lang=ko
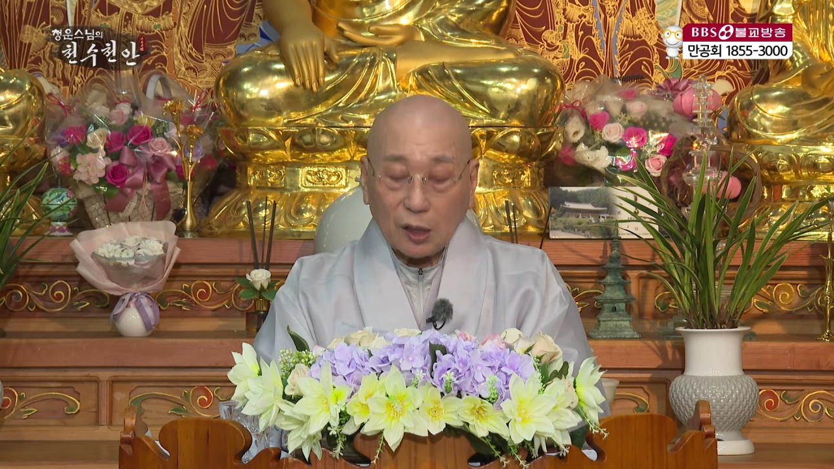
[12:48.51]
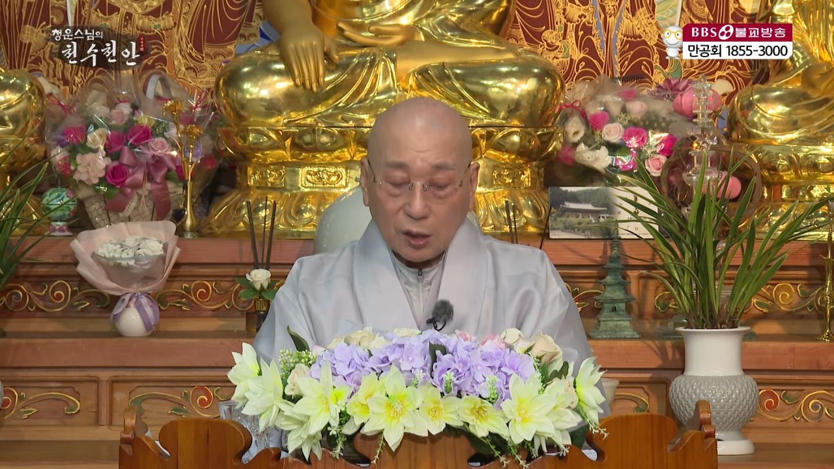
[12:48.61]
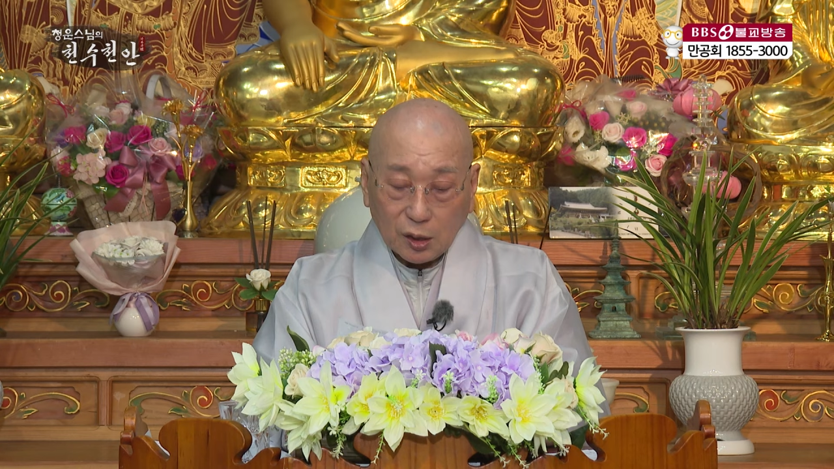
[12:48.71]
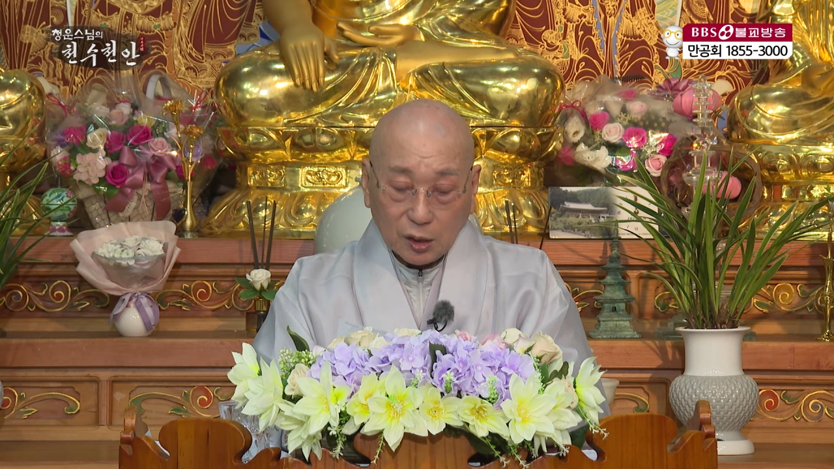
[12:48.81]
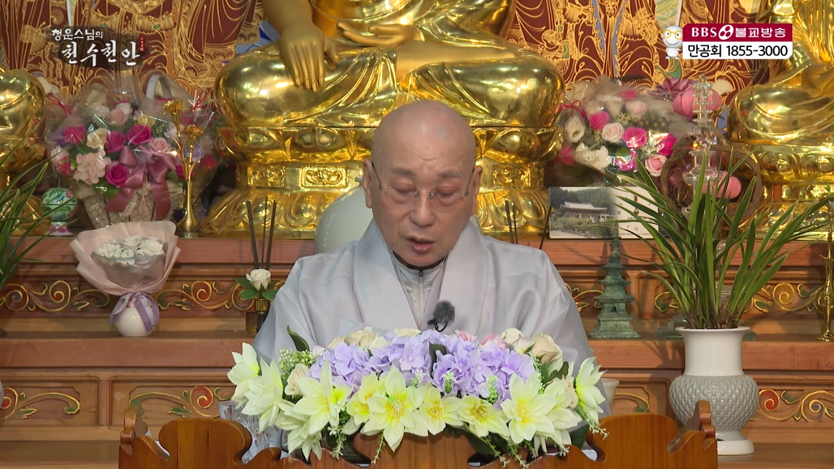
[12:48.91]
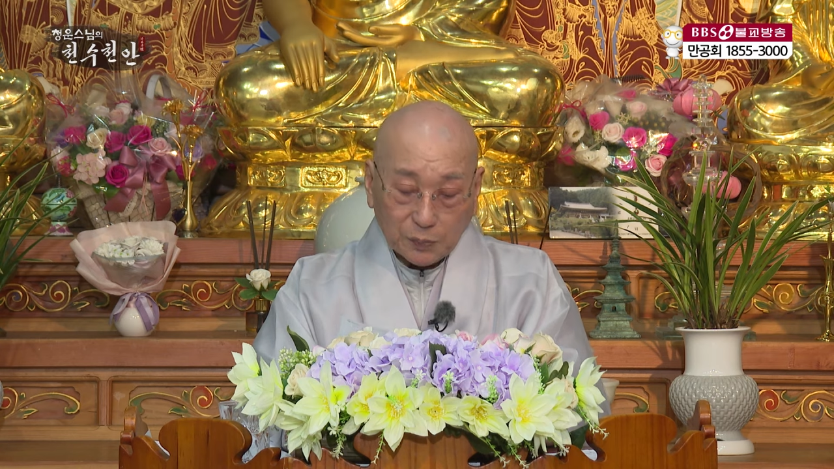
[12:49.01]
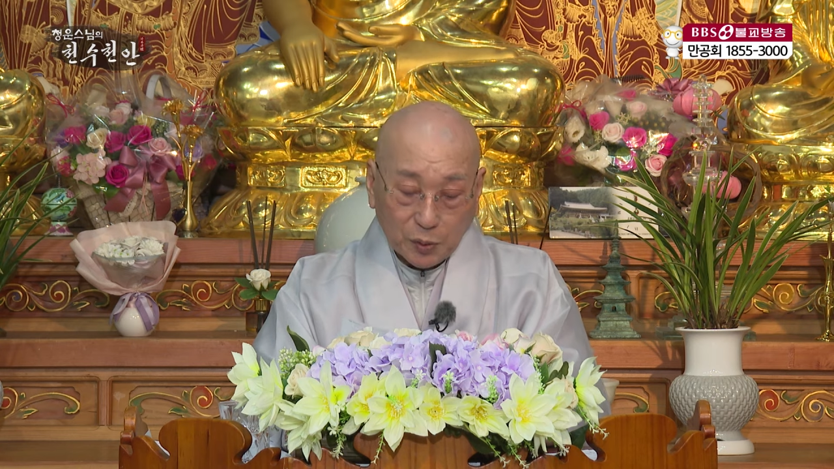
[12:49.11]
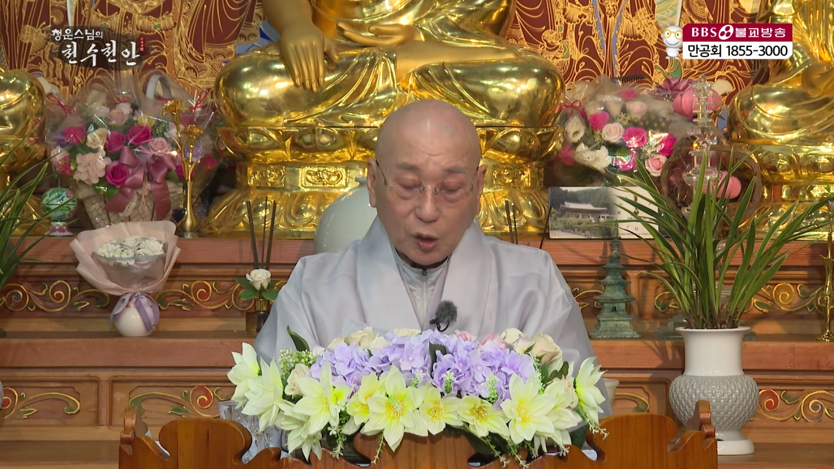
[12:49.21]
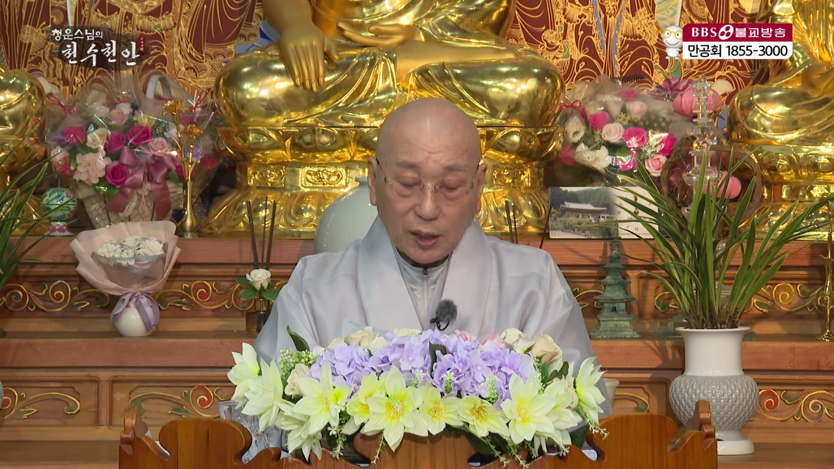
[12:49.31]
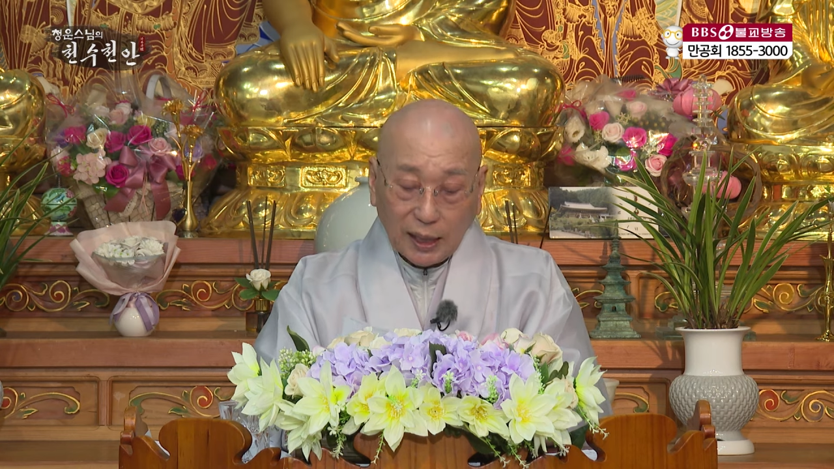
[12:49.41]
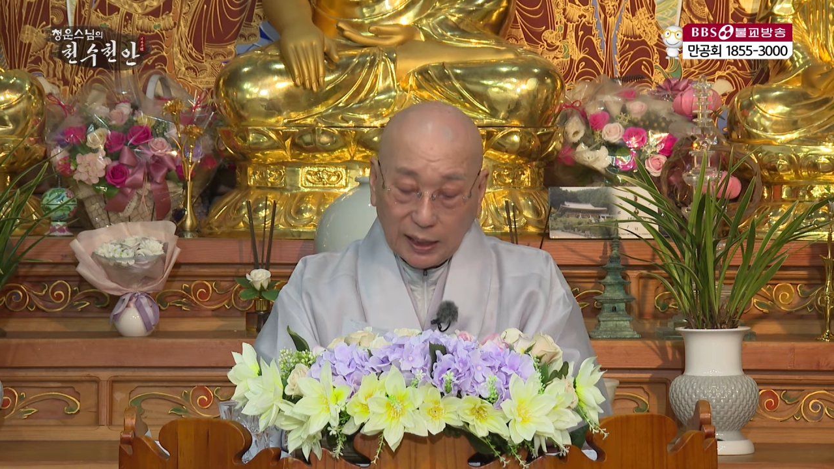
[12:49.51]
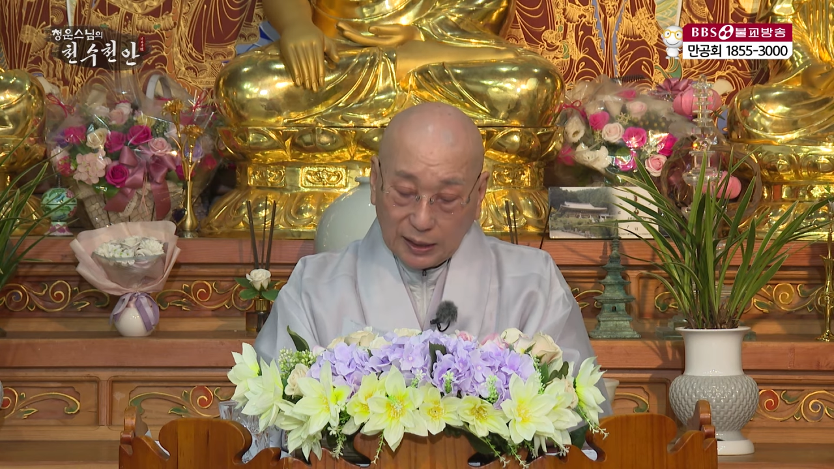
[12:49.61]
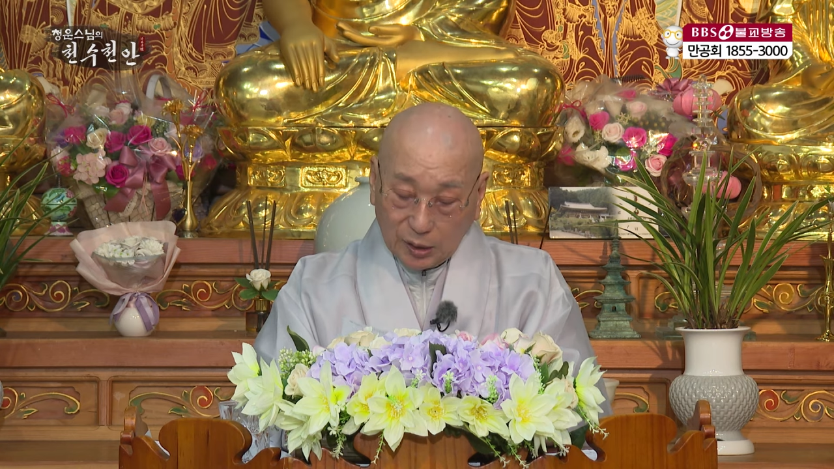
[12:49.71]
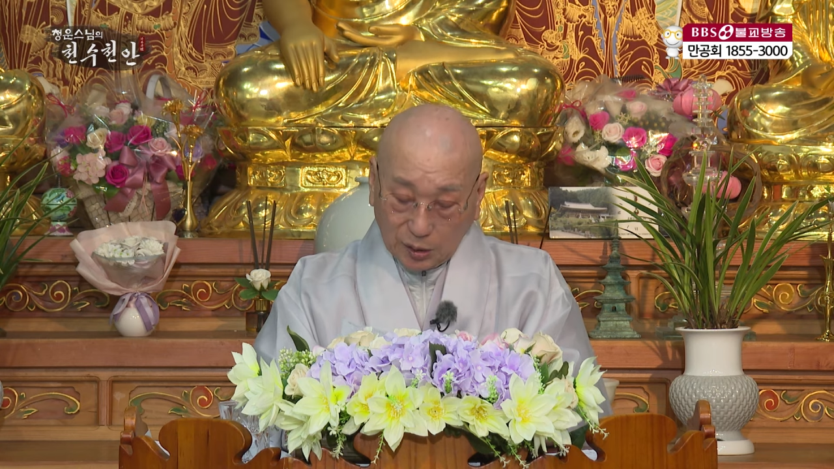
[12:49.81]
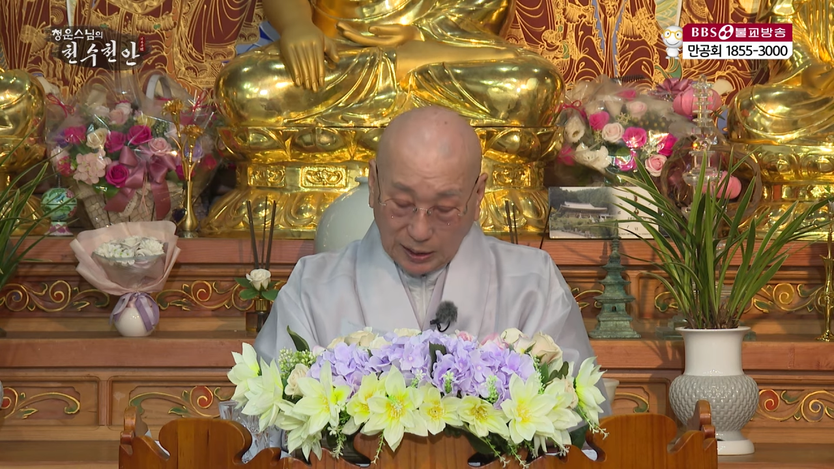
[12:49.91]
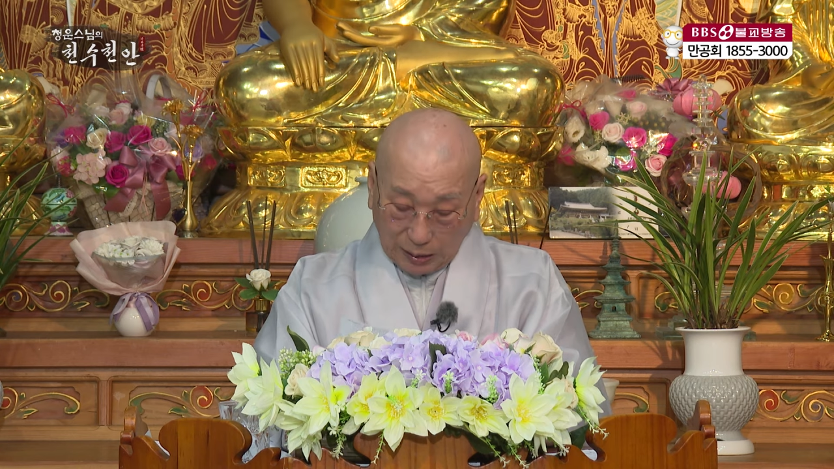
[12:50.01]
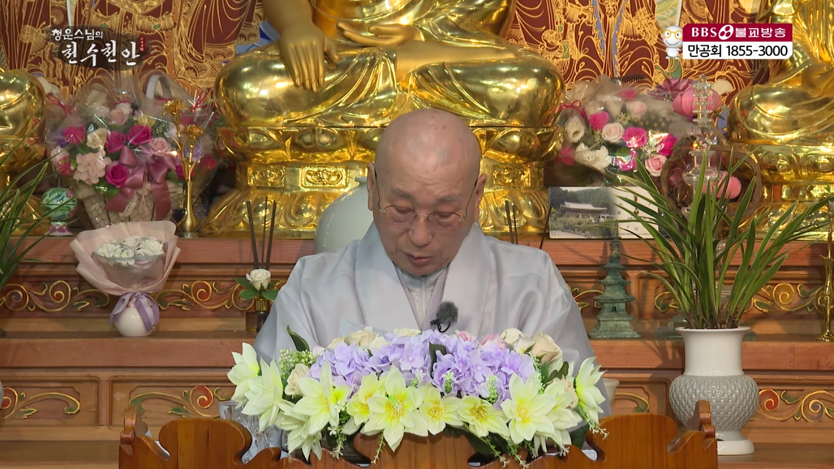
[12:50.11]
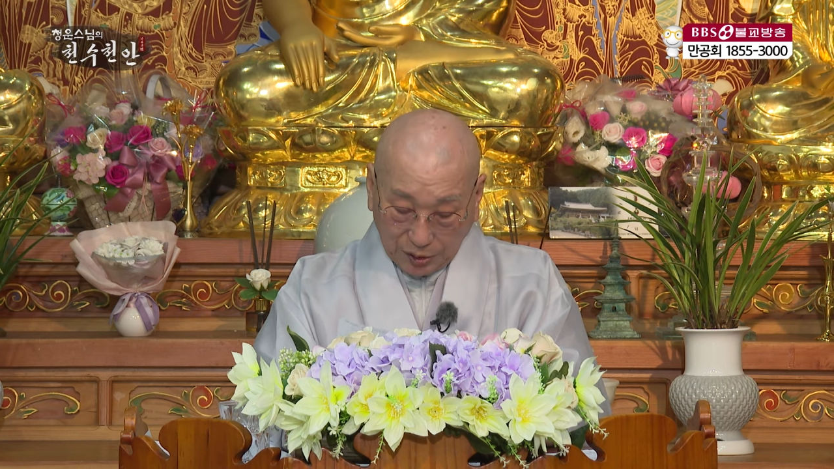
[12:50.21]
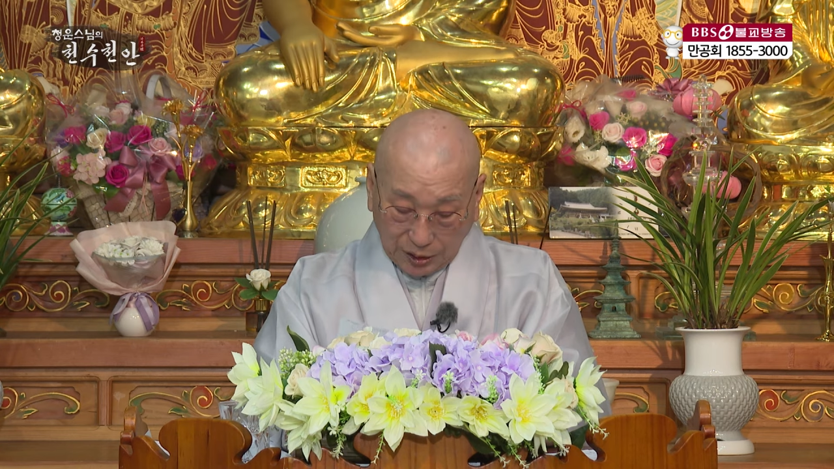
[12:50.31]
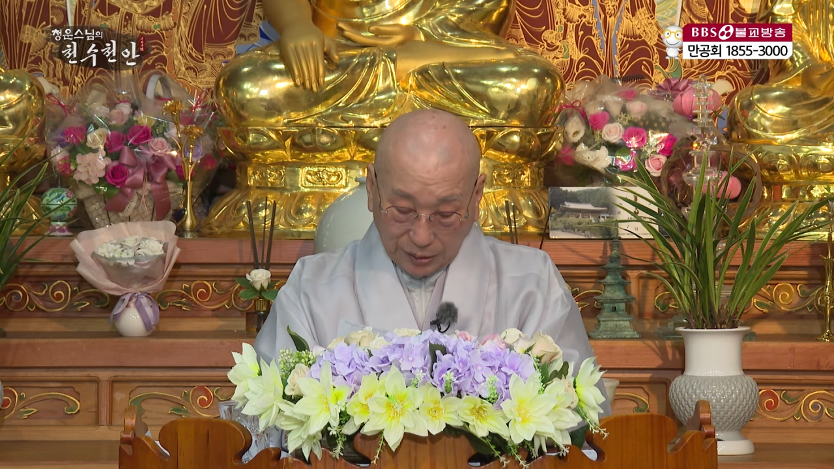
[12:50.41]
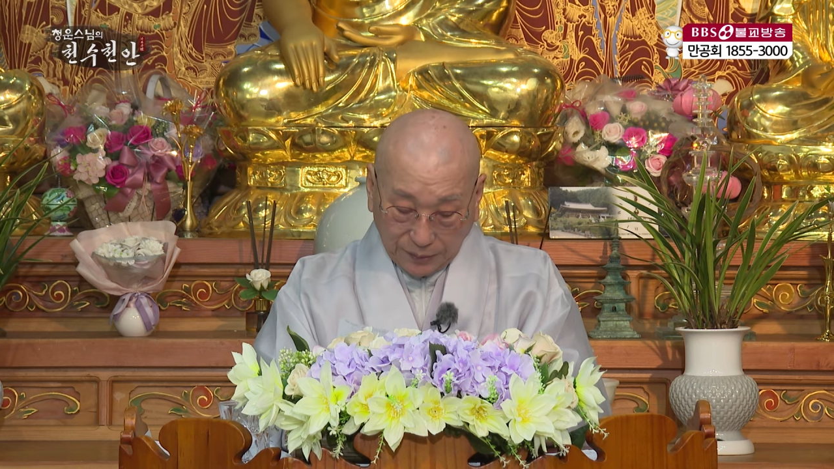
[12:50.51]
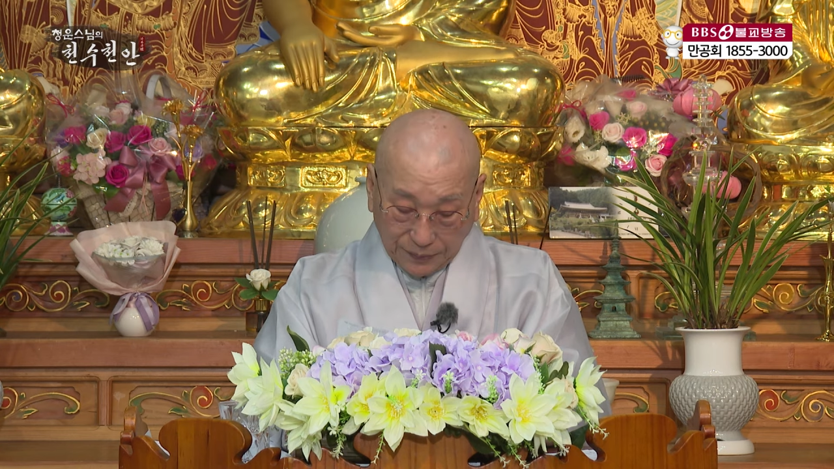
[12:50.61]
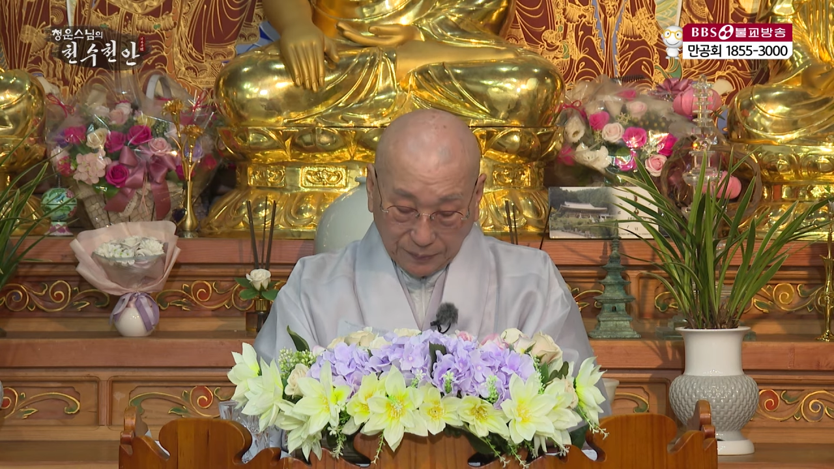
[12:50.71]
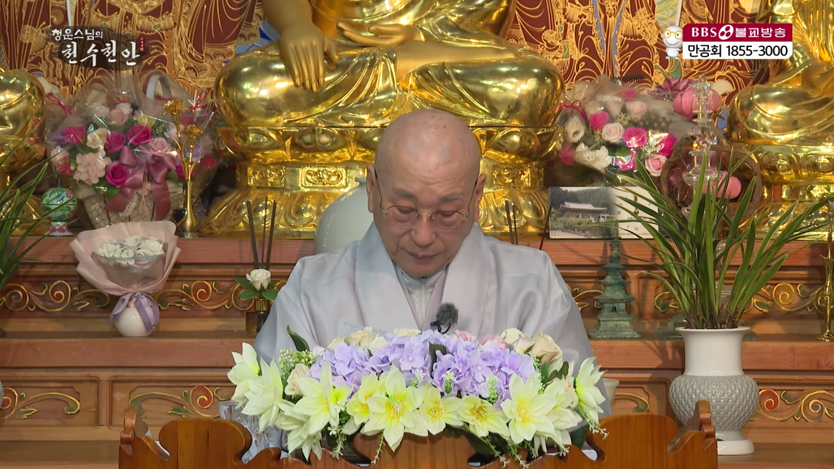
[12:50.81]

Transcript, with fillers: 어, 평가가 이렇게 나오고 있어요.